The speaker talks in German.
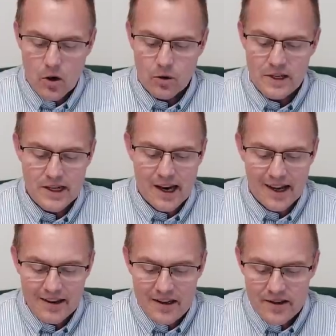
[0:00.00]
Und ich
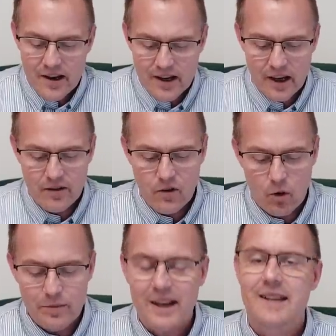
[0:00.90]
kann nicht erkennen,
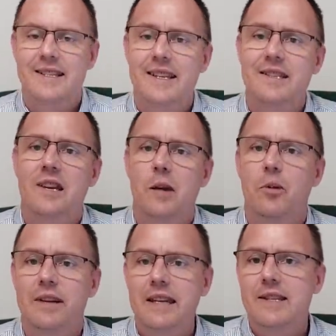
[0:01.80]
warum der
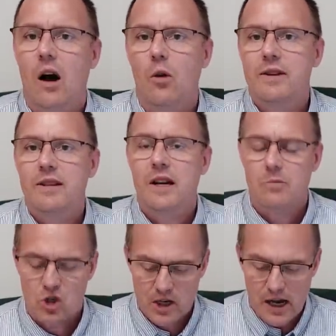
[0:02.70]
Gesetzgeber diese
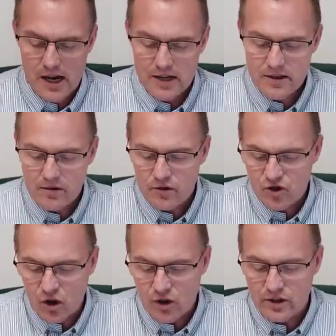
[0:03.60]
Ausnahmen streichen
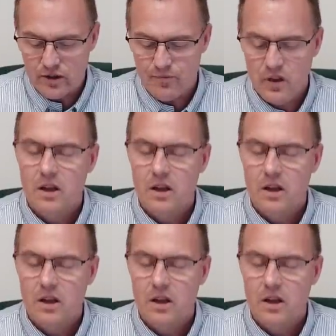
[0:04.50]
sollte.